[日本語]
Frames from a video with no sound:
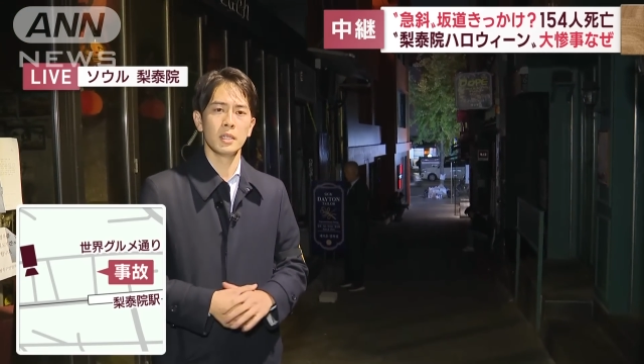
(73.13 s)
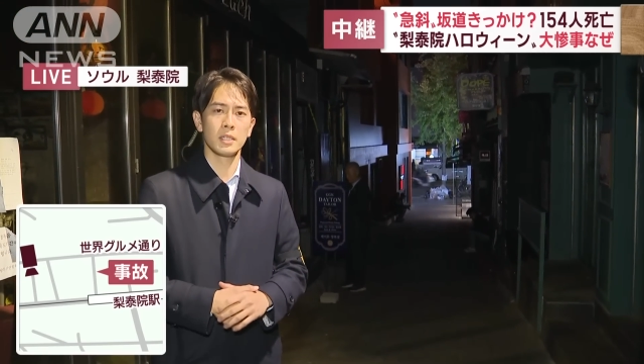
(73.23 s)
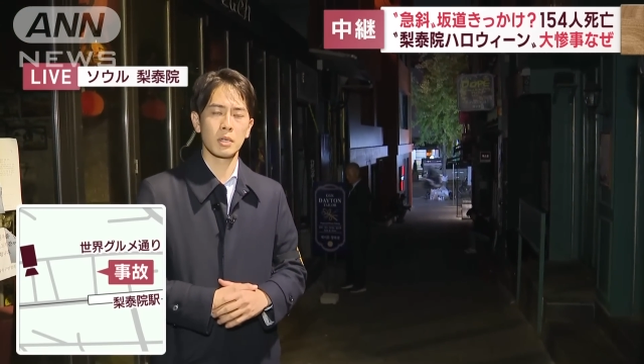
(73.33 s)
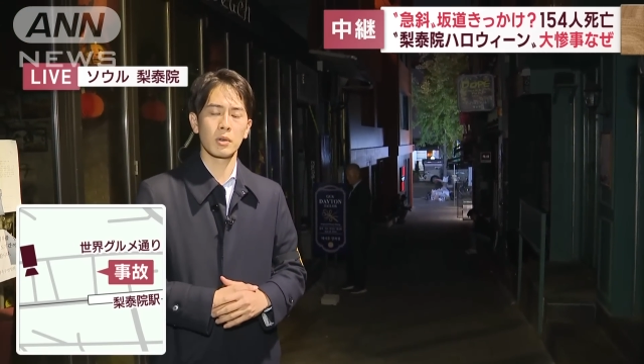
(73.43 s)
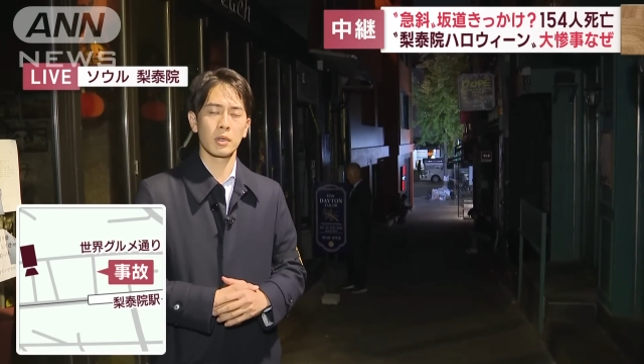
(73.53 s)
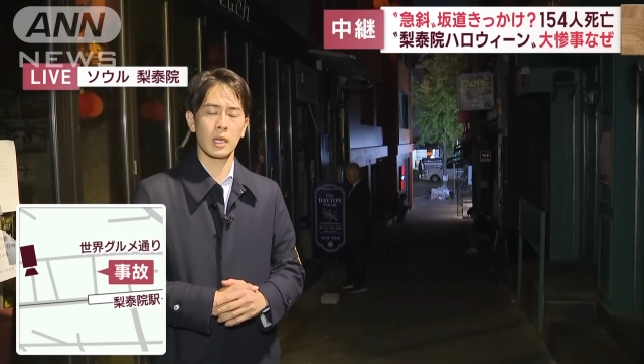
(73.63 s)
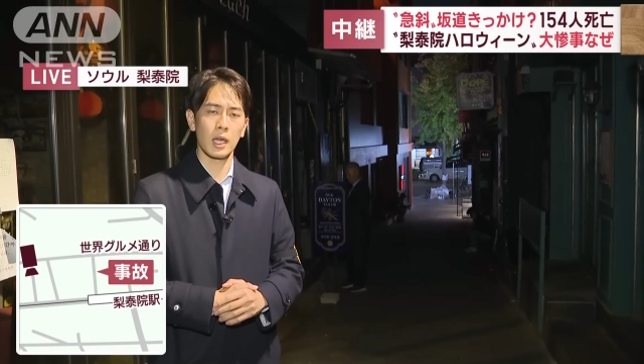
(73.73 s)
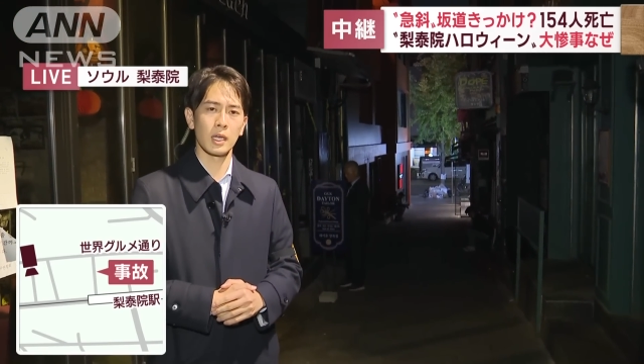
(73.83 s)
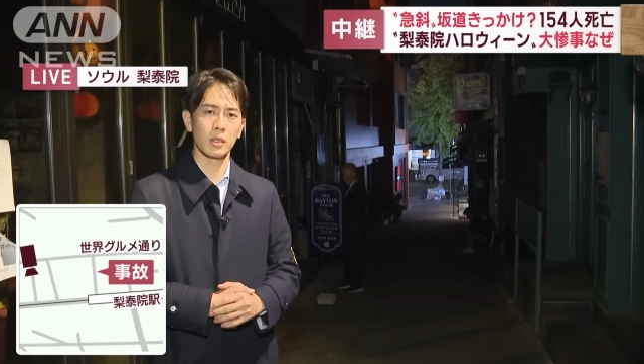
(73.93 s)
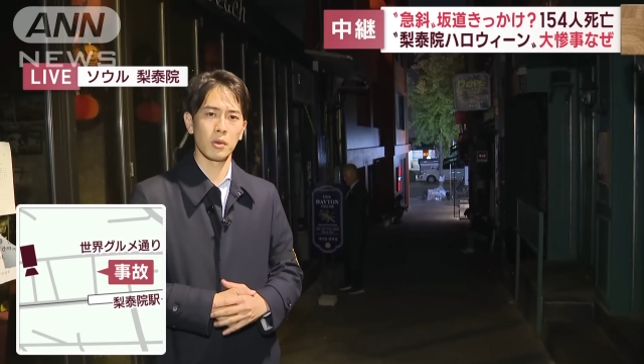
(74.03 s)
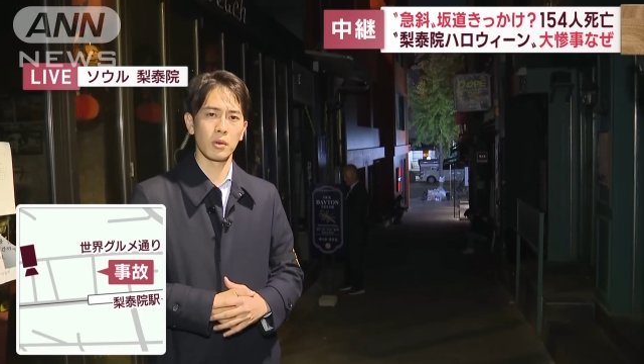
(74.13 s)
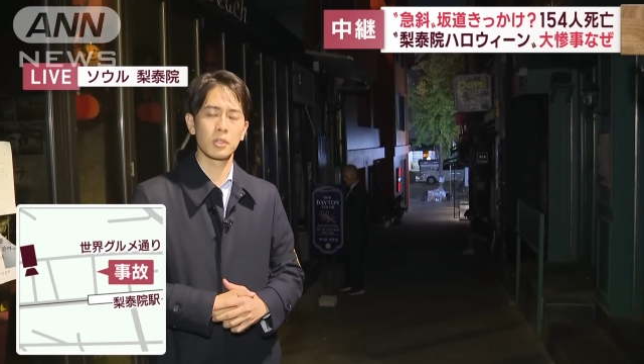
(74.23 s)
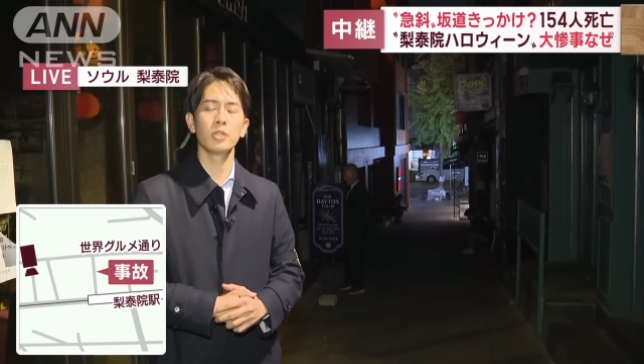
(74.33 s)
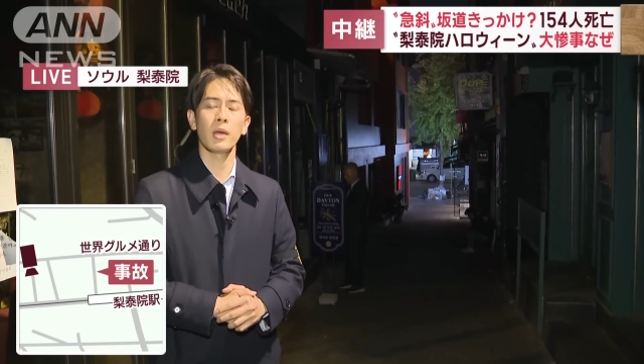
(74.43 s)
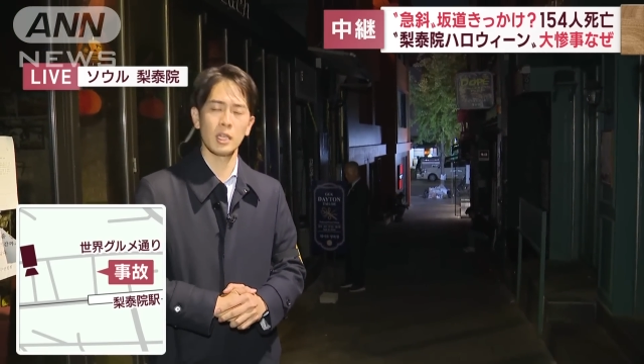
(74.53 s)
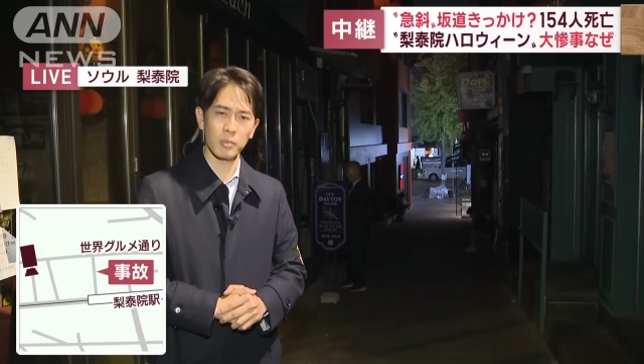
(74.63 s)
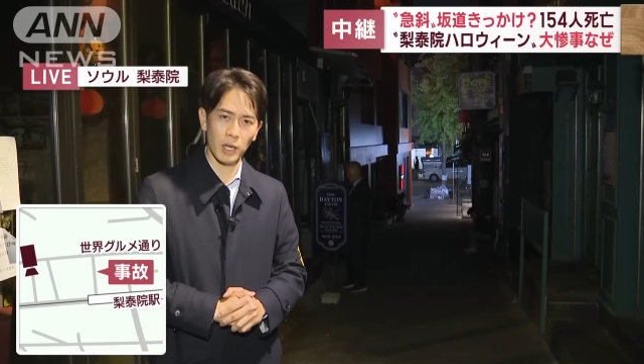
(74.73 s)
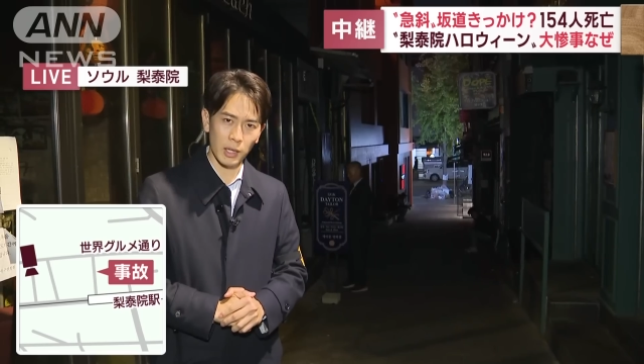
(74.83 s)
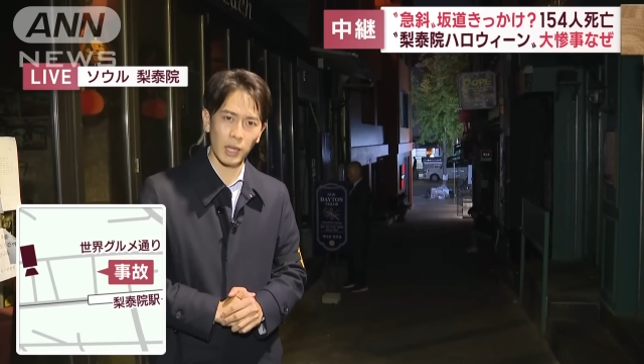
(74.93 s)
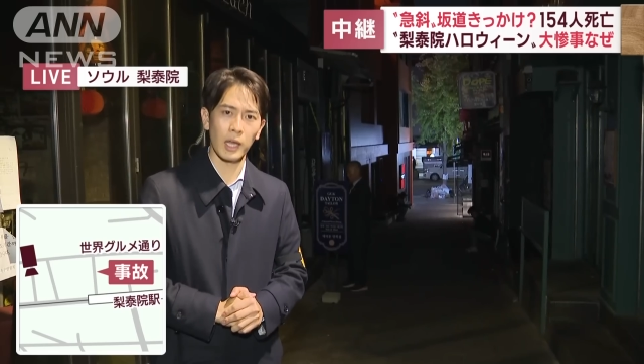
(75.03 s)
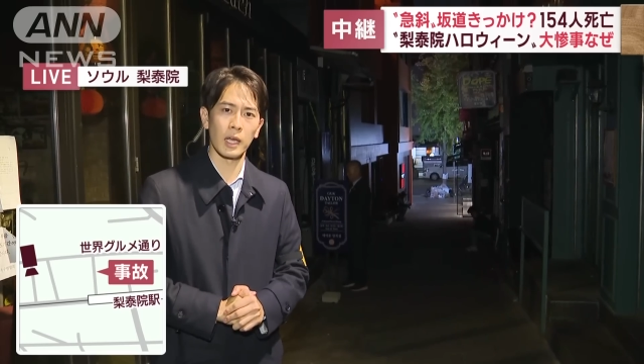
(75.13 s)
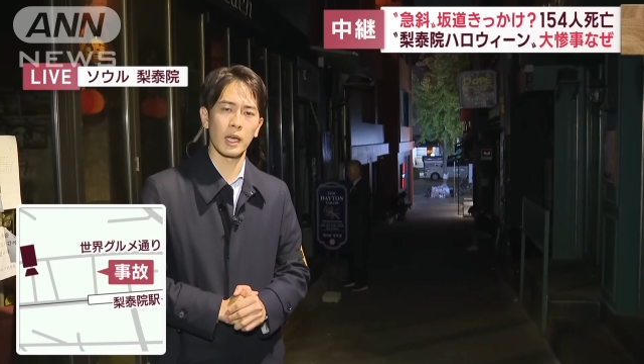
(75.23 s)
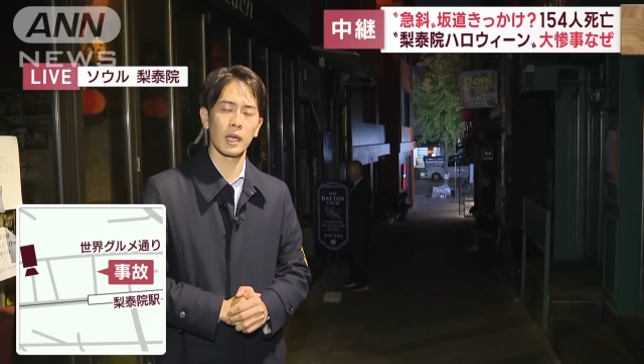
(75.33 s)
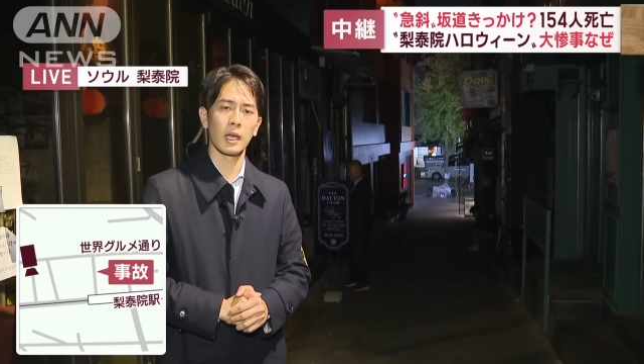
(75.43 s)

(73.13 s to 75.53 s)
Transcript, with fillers: 事故原因の究明に向けて、